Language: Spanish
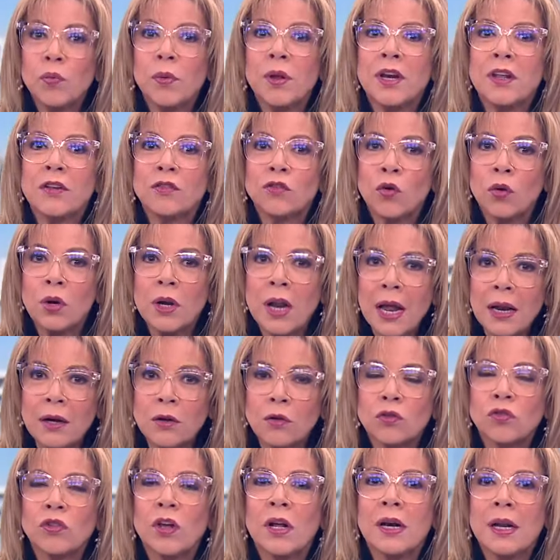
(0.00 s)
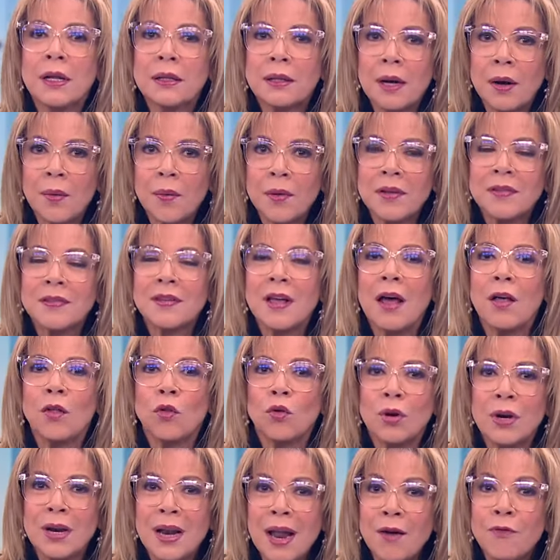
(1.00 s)
venezolanos han
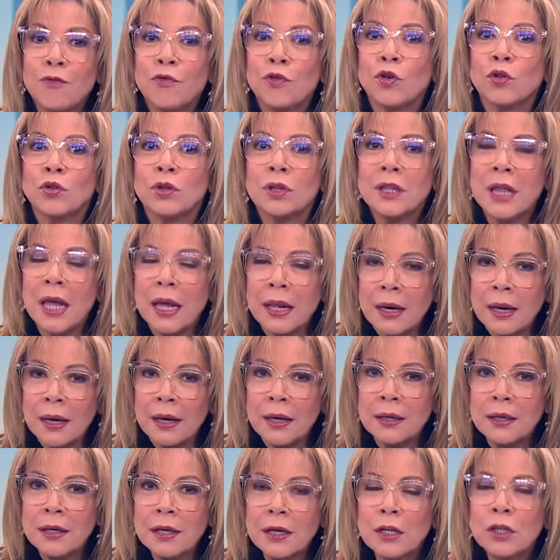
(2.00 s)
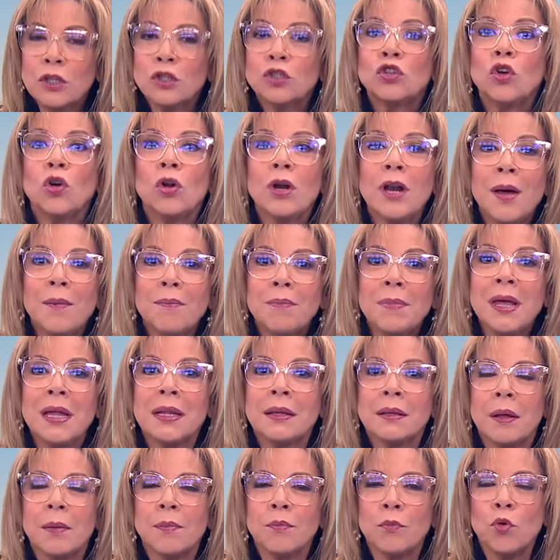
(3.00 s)
atravesado la frontera
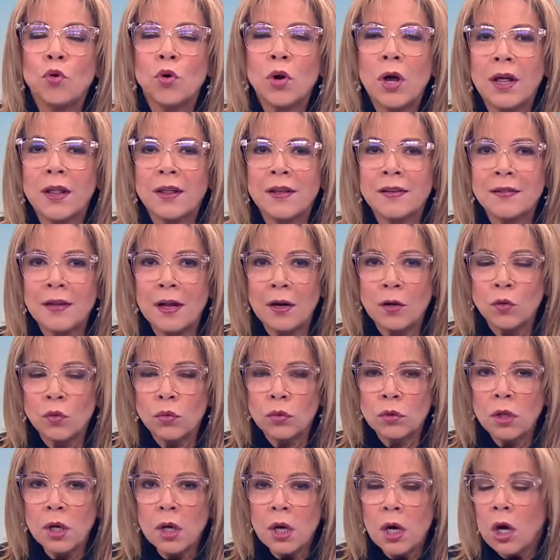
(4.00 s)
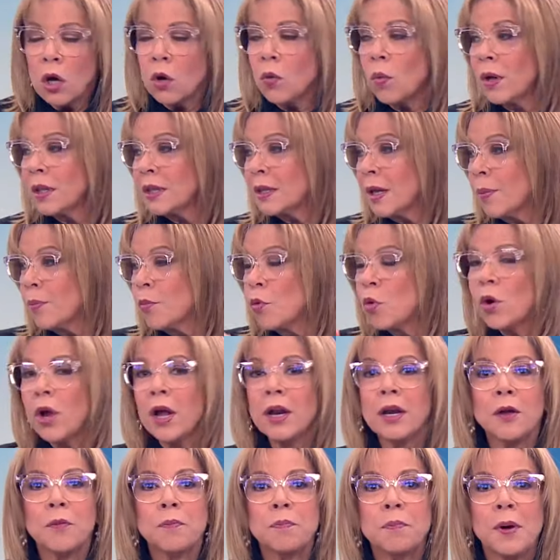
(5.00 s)
solamente en busca de salud. Cuántas
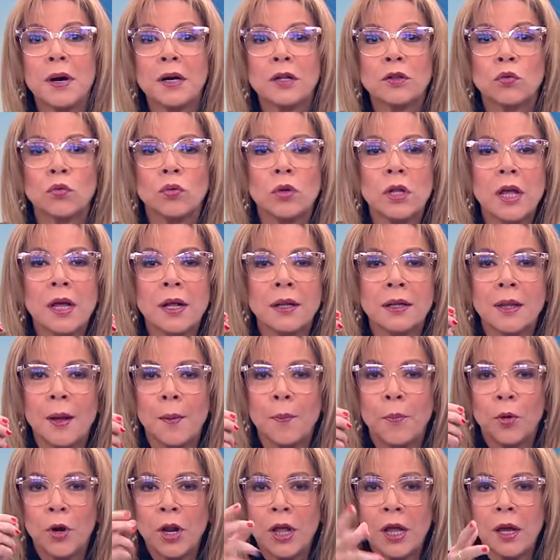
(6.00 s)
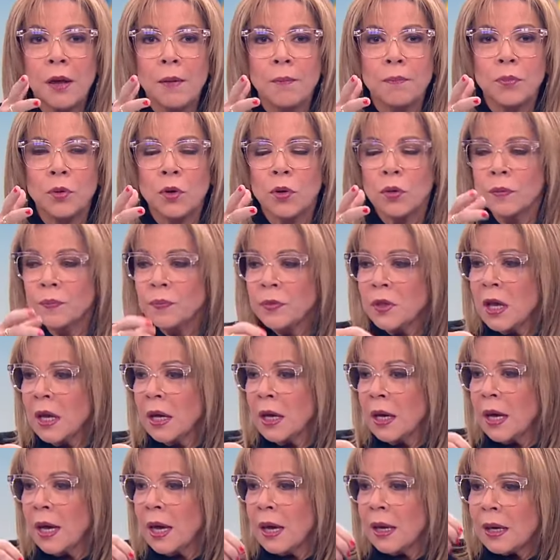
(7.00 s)
mujeres parturientas, por ejemplo,
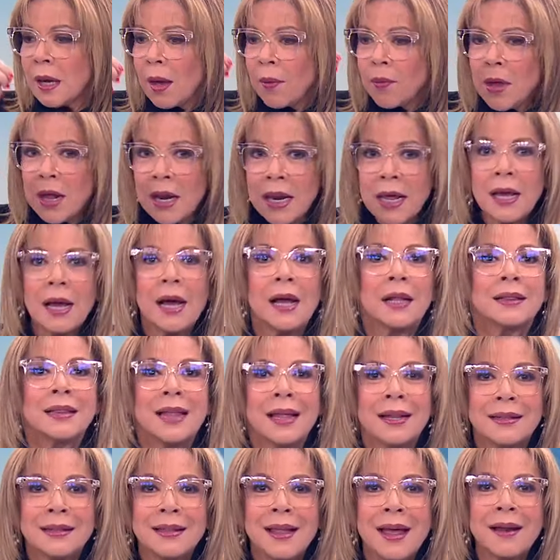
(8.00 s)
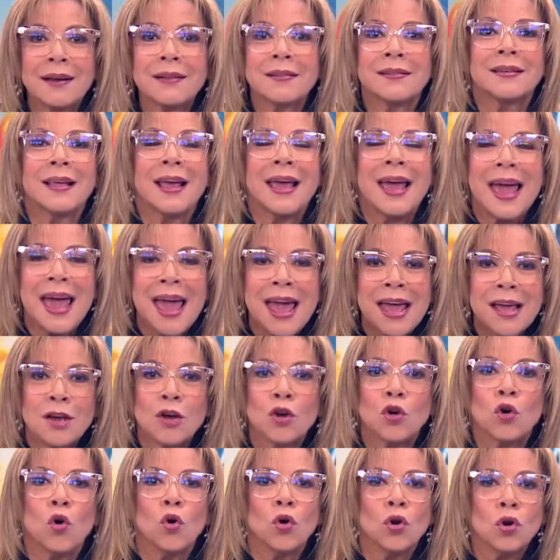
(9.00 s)
eh, que vienen a atenderse
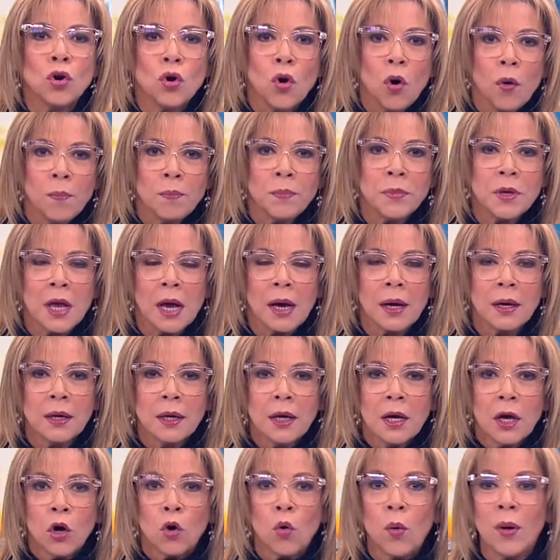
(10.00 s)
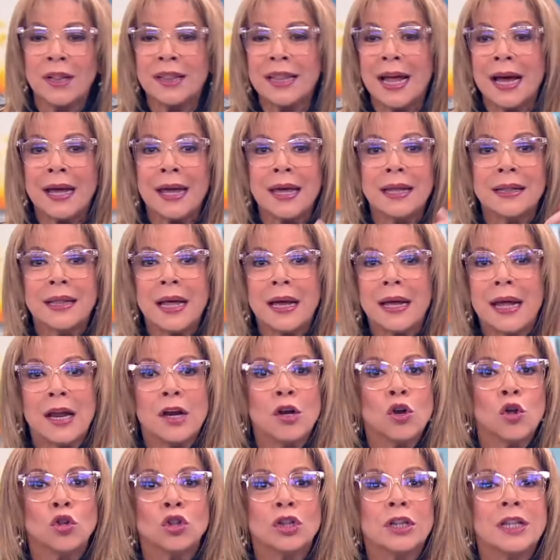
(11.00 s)
en Colombia. Cuánta gente que
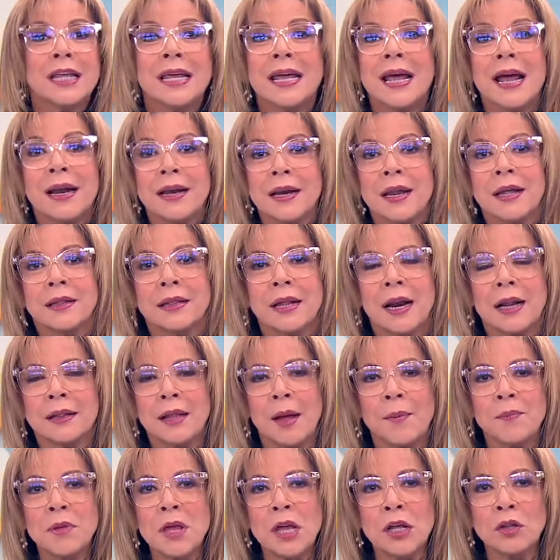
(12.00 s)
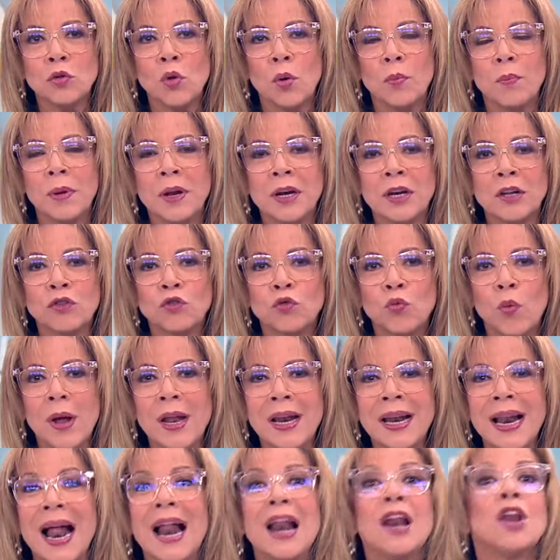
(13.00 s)
no tiene tratamiento en
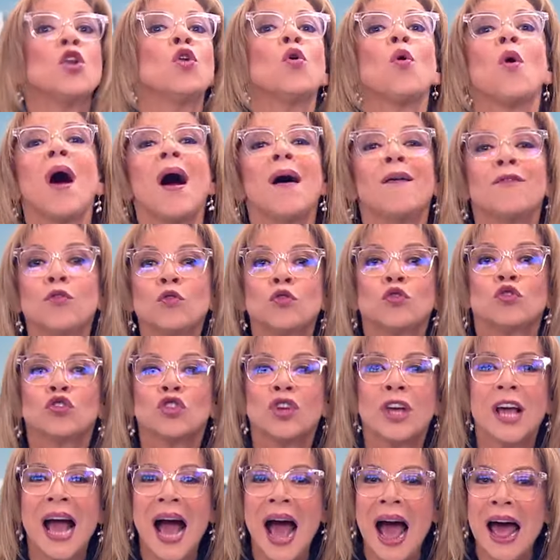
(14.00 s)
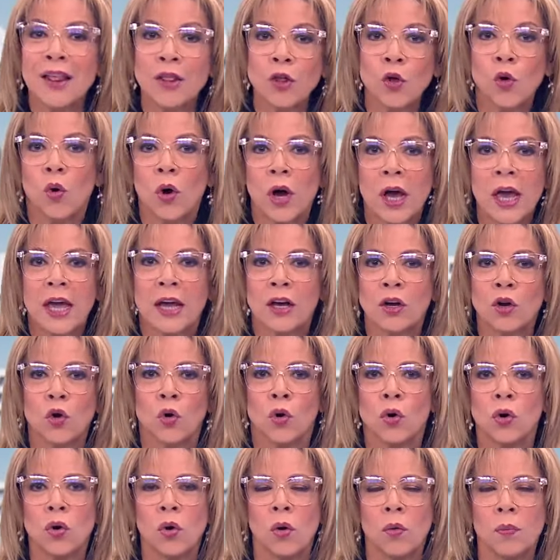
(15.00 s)
Venezuela lo ha buscado en
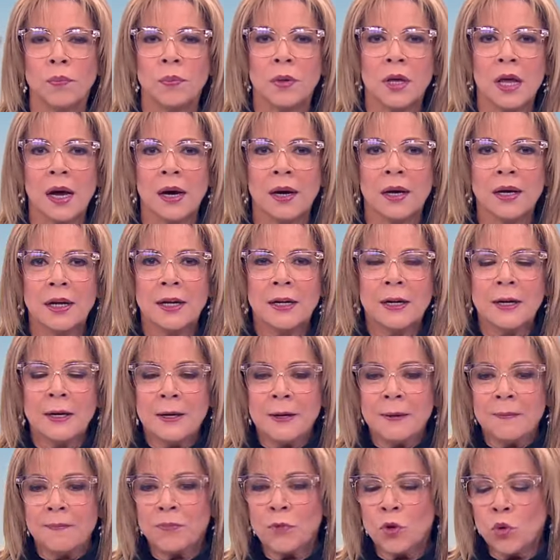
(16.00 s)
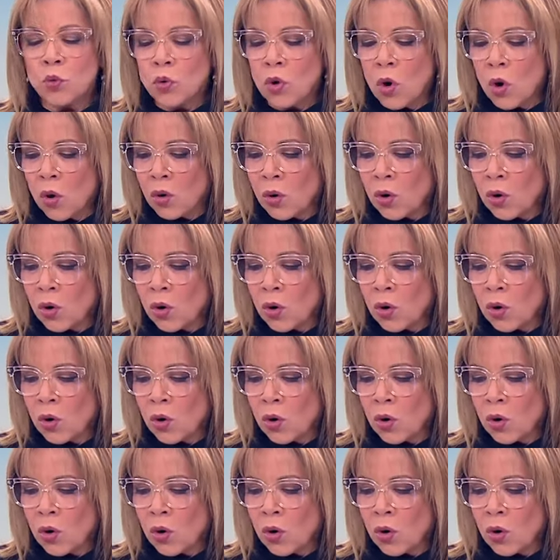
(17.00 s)
Colombia uno